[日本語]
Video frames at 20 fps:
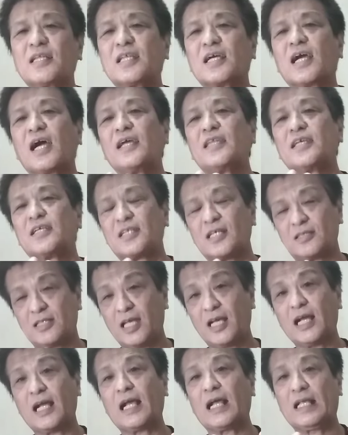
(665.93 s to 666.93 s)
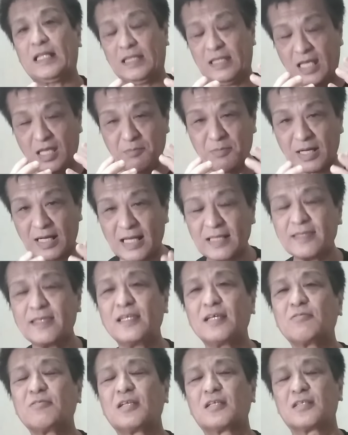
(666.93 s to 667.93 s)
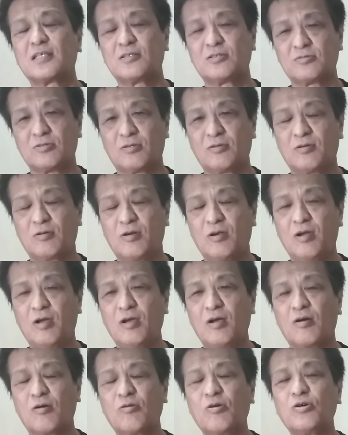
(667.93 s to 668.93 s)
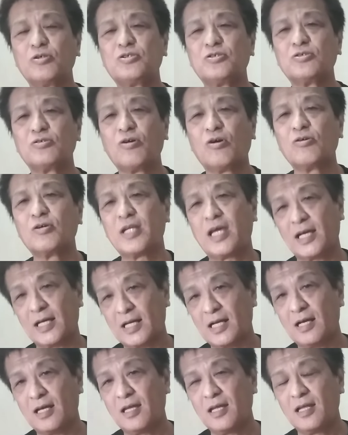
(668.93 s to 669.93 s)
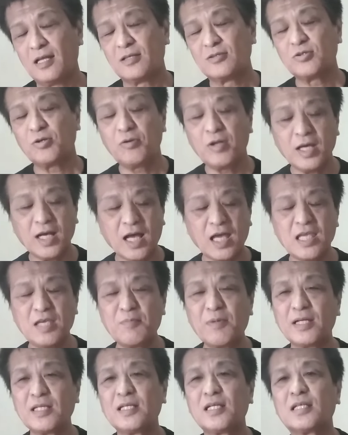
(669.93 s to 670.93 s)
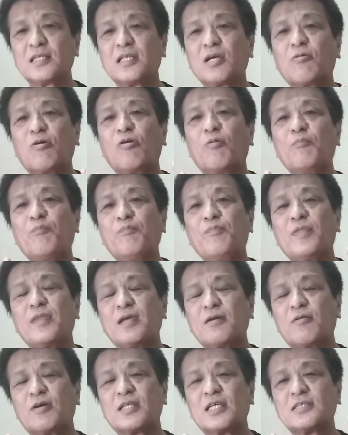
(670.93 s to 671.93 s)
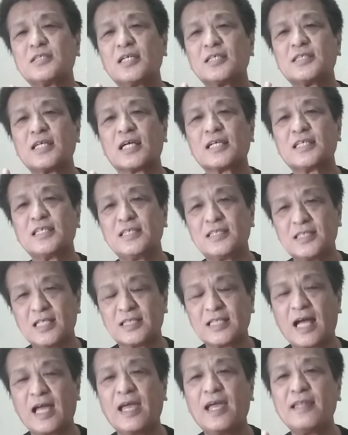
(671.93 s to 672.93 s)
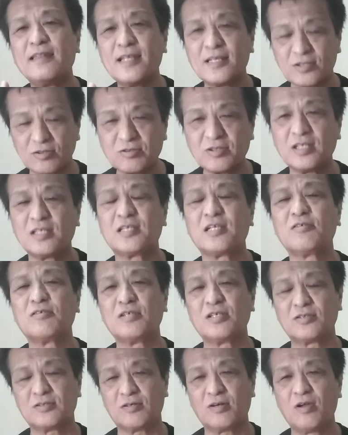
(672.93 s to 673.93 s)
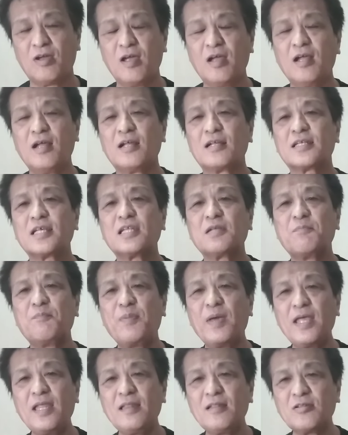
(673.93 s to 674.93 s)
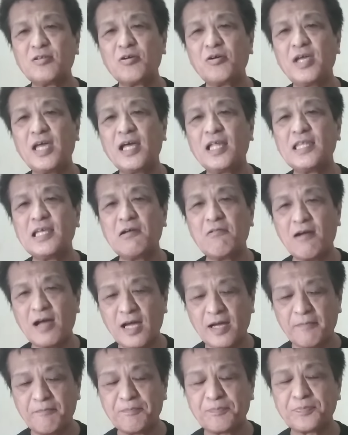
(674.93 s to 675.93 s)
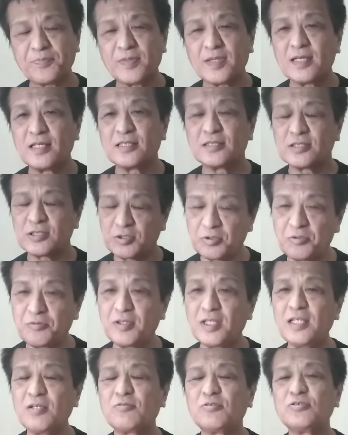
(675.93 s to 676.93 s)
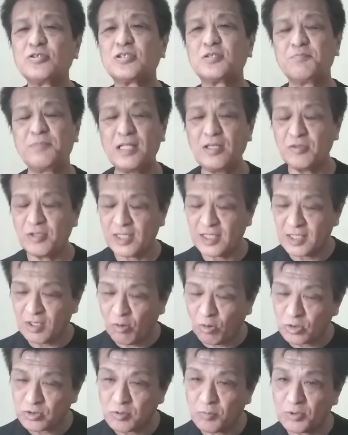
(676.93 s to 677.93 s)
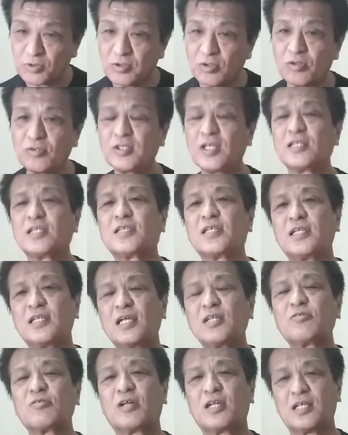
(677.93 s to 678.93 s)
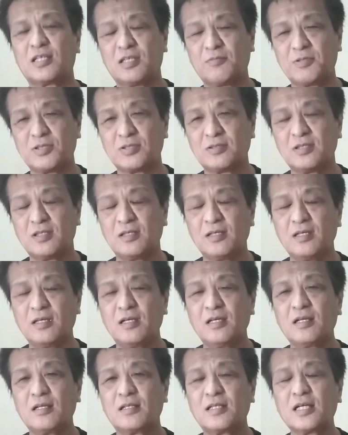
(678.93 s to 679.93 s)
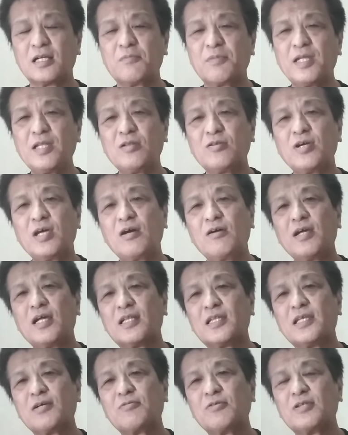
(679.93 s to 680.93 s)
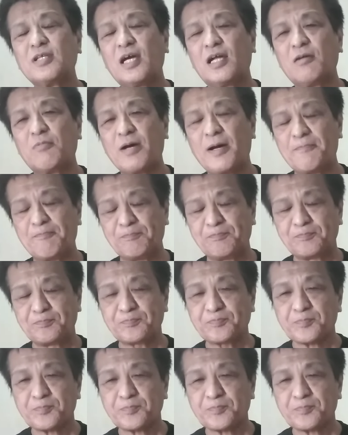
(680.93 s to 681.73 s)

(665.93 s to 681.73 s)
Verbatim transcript: になって帰ってきた。で、で今貸せなくなったんですよ。55ぐらいから。それが今になってこう、私は借金して大変ですって言ってるんですよ。ただ、弁当屋では、そんなに苦しい。弁当屋だけ細々ってやったらなんとかなってます。だから弁当屋をやっていくんであれば、